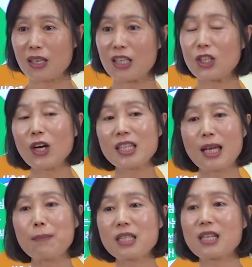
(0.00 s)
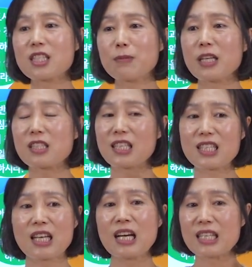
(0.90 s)
이러한 단백질이나
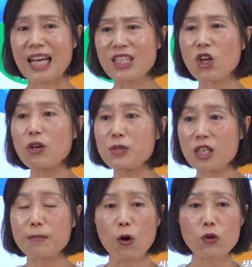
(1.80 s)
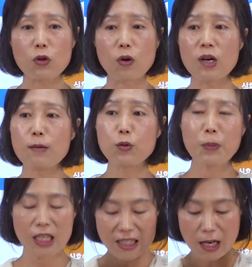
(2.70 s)
지방질이 산성 음식을 먹어도
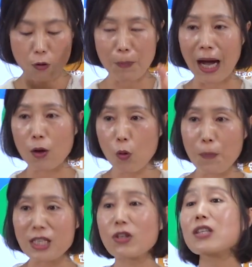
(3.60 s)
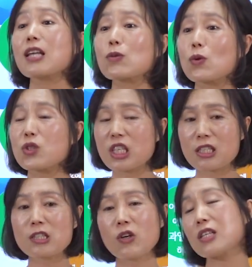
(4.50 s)
부패되지 않고 바로 배설이 되도록
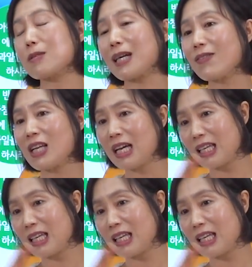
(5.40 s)
직진형이지만